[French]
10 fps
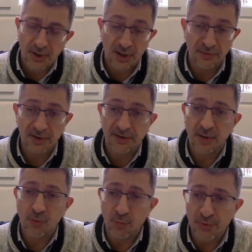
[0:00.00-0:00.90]
un
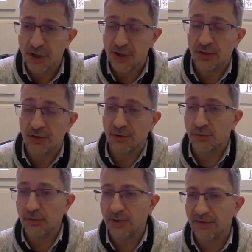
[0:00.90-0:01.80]
véritable piège qui est
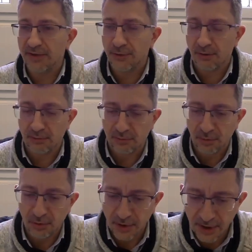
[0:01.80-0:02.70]
tendu aux travailleurs
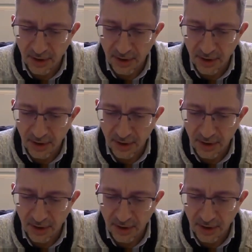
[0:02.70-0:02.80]
entre